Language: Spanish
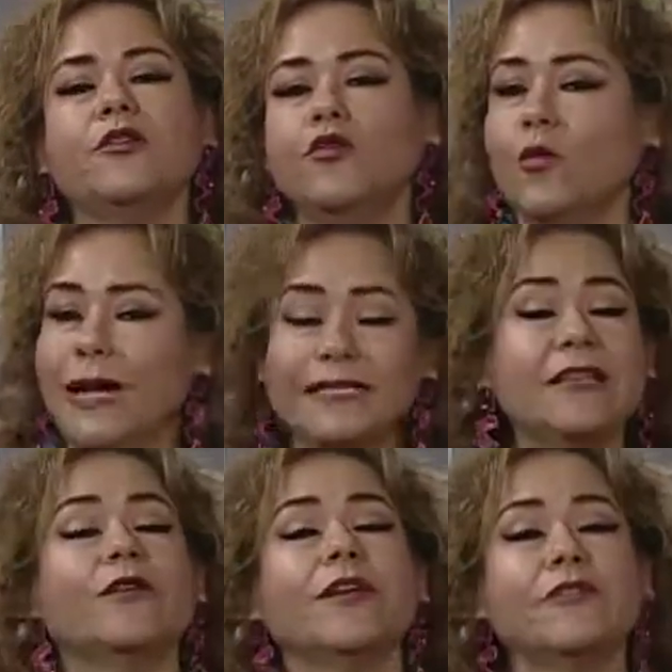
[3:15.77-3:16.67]
no hace
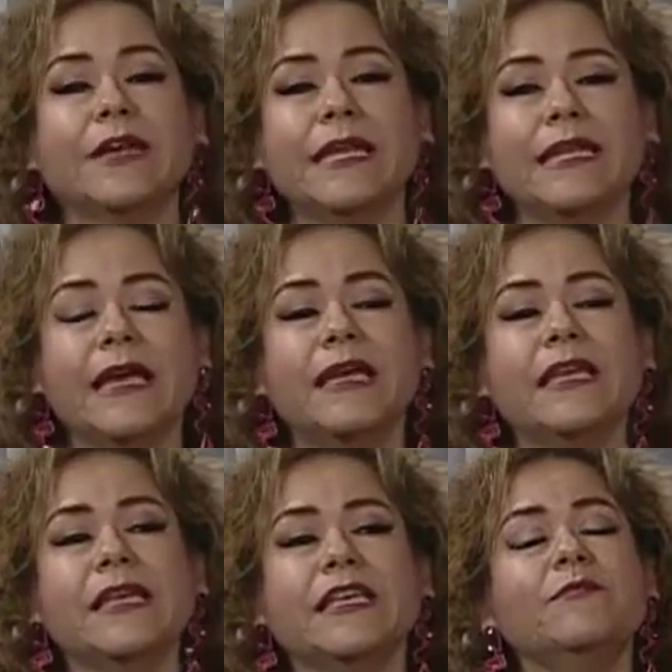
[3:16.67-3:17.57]
lo que yo quería
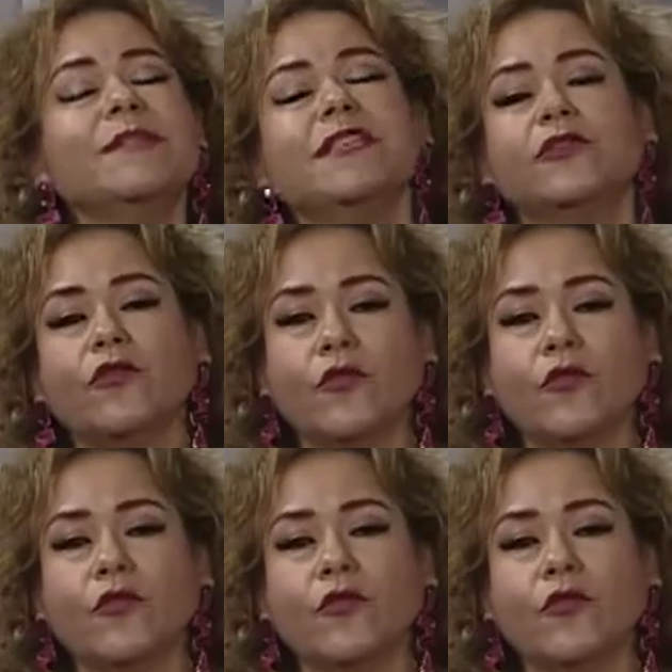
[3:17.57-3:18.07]
y me siento